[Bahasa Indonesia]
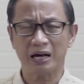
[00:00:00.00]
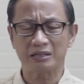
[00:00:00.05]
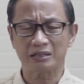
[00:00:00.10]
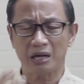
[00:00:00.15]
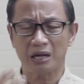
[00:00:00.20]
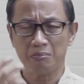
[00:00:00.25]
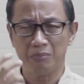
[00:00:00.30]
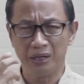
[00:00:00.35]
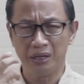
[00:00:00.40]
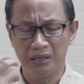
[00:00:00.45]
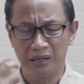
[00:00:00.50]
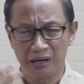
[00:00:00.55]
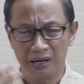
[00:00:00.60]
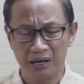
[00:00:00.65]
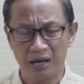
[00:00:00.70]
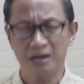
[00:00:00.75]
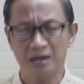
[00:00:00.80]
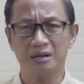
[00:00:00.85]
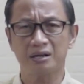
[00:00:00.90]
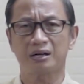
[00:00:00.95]
kata
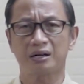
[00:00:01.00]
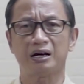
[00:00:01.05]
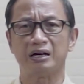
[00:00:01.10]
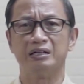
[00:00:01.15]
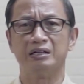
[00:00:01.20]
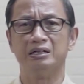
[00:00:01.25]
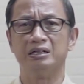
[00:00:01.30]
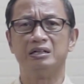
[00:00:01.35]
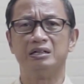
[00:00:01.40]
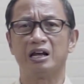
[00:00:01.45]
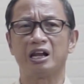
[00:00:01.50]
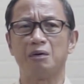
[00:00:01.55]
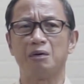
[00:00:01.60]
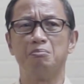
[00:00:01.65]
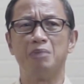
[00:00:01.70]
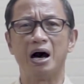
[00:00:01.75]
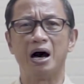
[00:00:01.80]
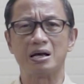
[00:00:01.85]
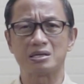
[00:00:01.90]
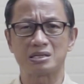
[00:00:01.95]
mendengarkan di
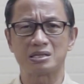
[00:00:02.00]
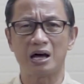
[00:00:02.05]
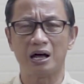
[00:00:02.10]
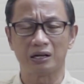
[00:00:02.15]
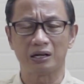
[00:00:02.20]
dalam bahasa